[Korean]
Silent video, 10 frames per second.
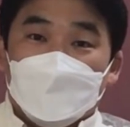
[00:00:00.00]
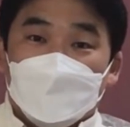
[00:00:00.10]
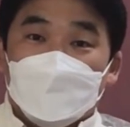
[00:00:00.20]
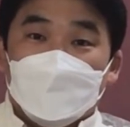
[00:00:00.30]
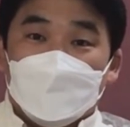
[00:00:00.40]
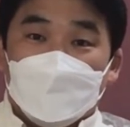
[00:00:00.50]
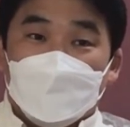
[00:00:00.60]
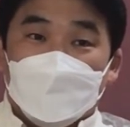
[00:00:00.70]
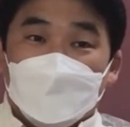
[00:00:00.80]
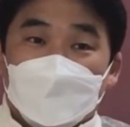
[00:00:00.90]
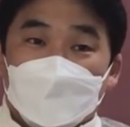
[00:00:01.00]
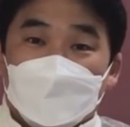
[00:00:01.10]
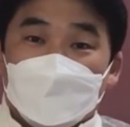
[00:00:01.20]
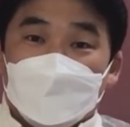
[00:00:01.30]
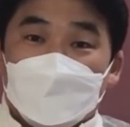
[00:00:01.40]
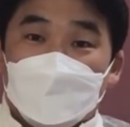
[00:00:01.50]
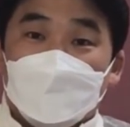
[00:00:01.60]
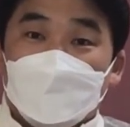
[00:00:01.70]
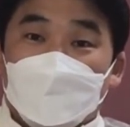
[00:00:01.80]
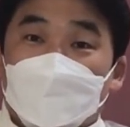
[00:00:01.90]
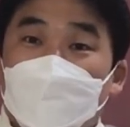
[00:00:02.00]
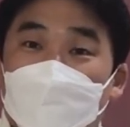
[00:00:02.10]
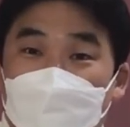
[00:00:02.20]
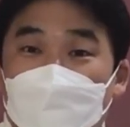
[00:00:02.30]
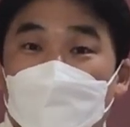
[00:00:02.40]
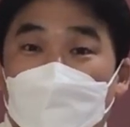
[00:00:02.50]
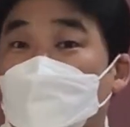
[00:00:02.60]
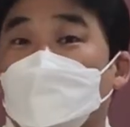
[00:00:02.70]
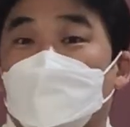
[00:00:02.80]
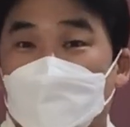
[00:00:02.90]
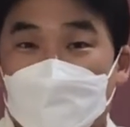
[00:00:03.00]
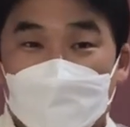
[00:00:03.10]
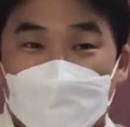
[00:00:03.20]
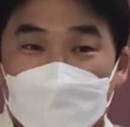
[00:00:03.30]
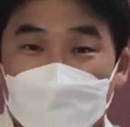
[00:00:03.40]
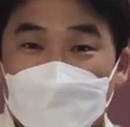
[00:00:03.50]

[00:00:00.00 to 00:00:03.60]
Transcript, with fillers: 신천지가 그 기존 교회가 많이 넘어가요.